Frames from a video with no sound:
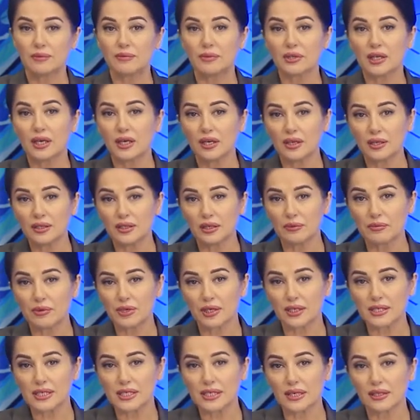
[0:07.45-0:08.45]
Именно
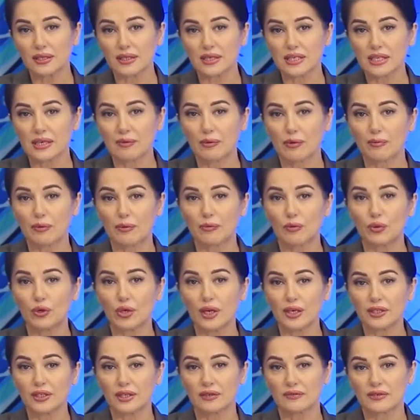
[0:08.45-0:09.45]
эта мера стала самой
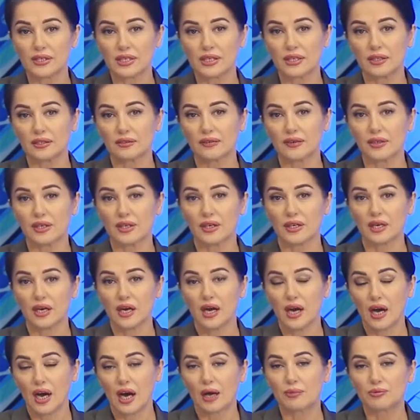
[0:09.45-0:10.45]
популярной в
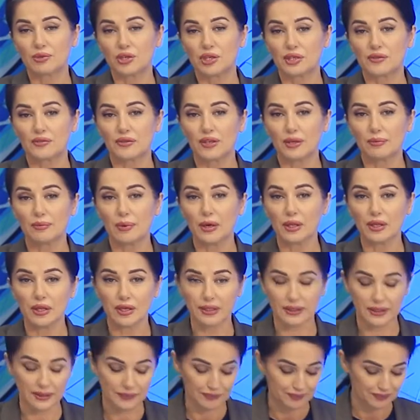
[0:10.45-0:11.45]
исследовании Общественной
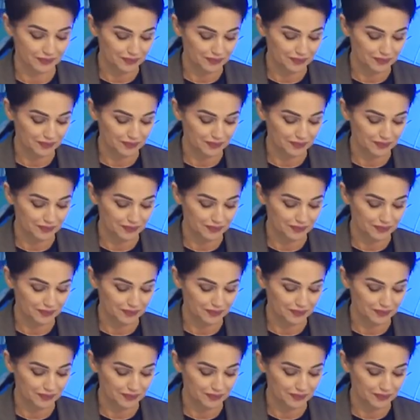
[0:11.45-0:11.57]
палаты.